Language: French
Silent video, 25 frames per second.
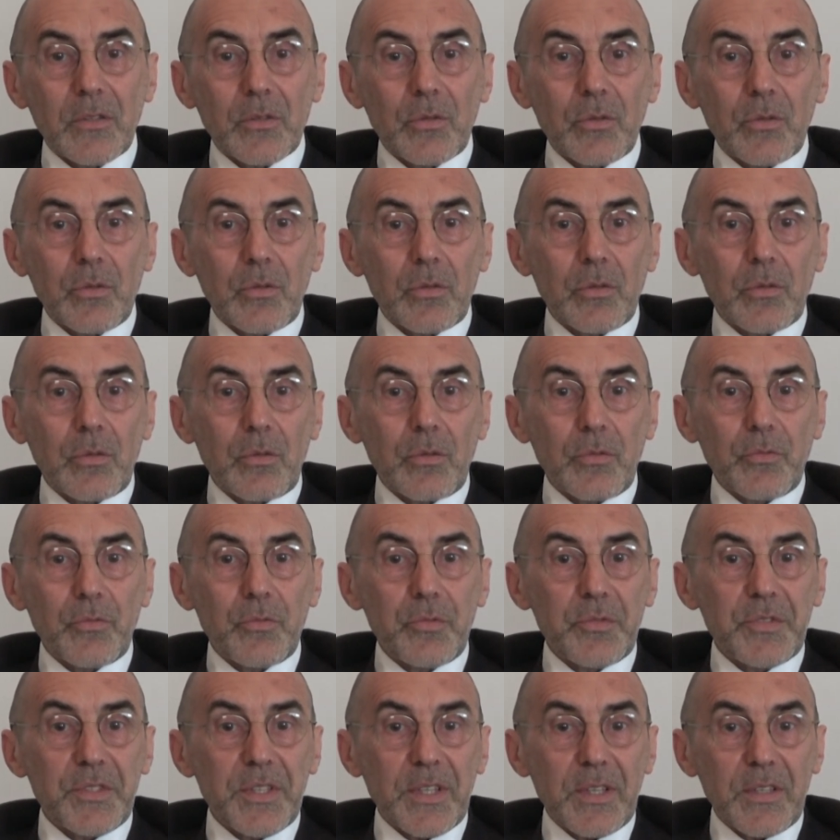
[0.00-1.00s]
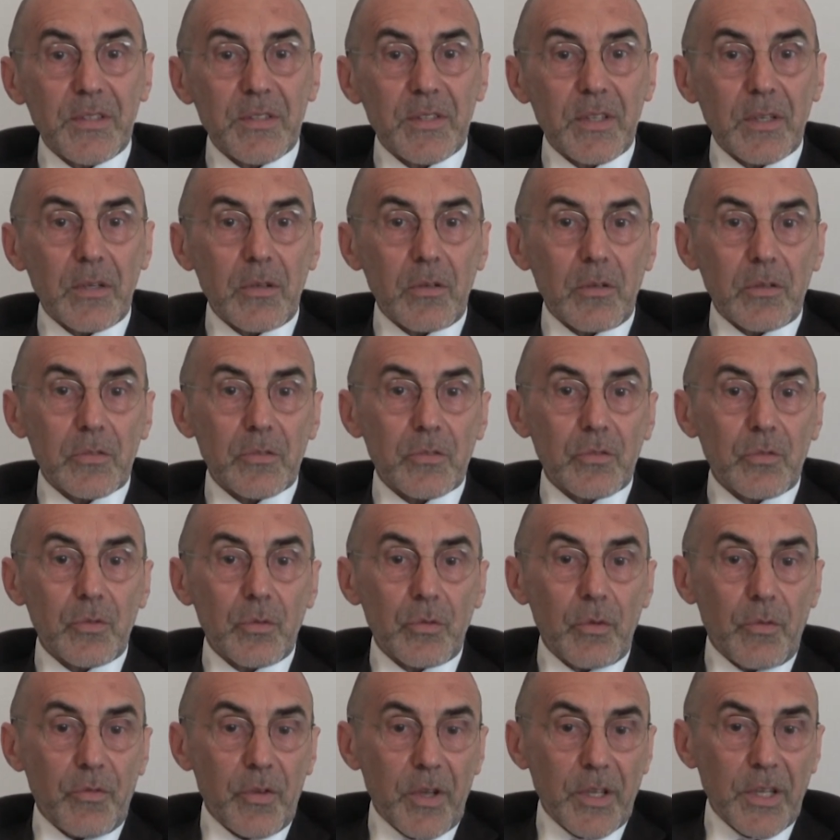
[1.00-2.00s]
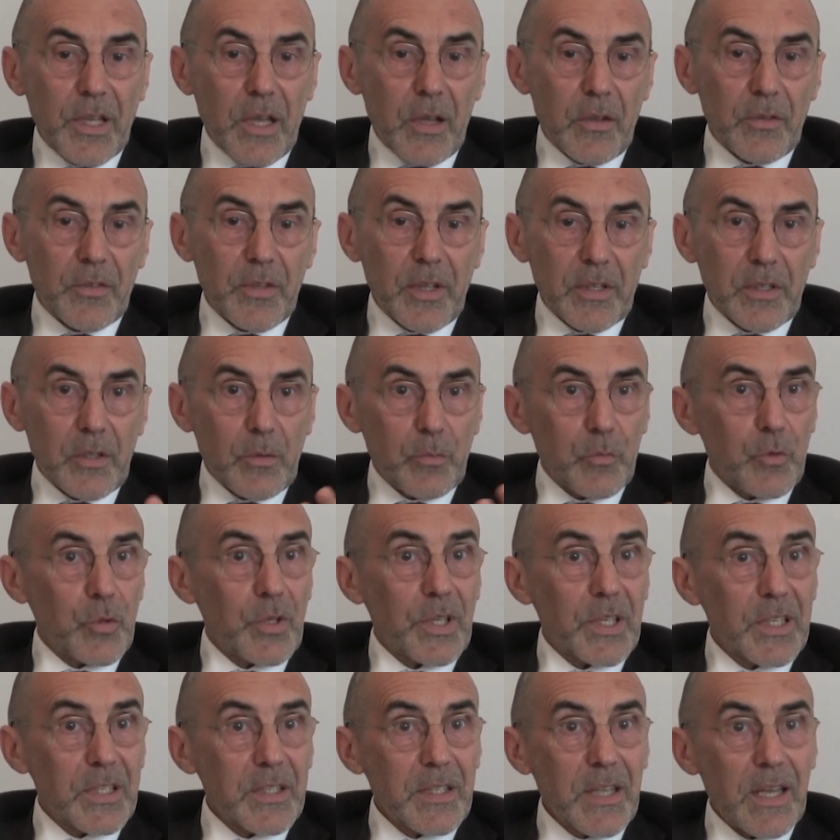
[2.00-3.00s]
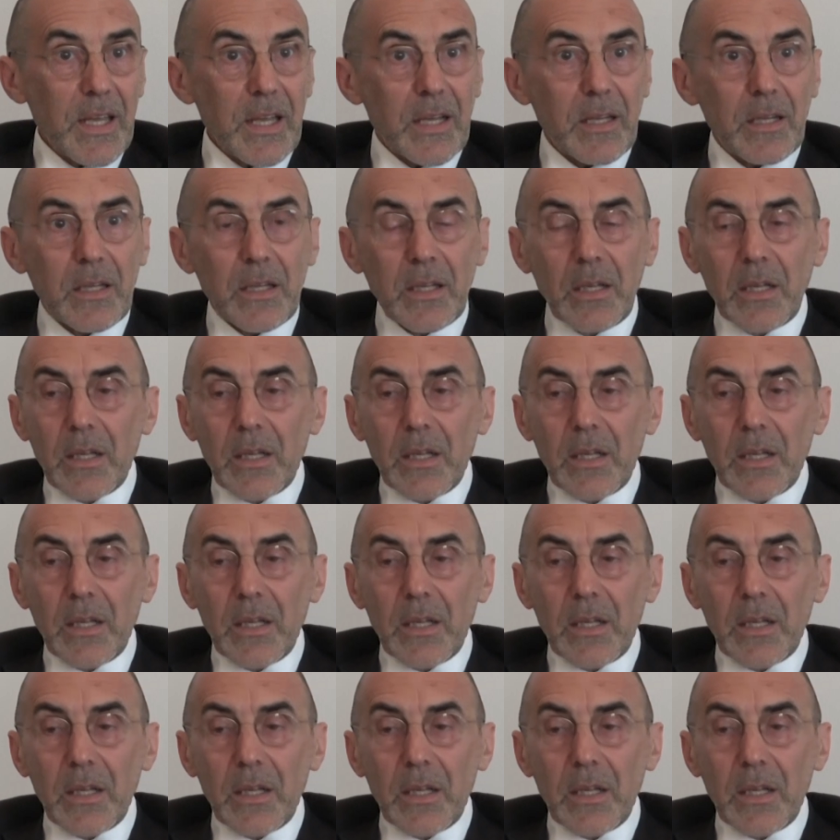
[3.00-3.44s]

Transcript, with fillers: refusé C'est lorsque, enfin, il y a un certain nombre de critères,